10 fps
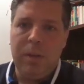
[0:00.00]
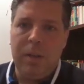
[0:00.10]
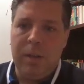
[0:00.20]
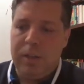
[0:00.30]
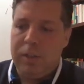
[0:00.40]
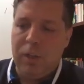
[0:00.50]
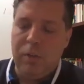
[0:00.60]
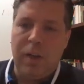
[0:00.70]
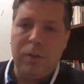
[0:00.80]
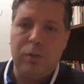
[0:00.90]
e,
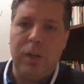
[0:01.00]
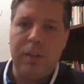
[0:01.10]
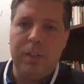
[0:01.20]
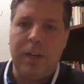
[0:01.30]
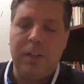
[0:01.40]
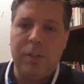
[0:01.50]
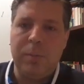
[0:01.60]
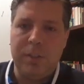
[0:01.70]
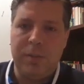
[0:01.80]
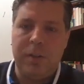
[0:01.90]
şeyi var şu anda
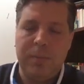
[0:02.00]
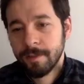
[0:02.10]
tartışması evet. var.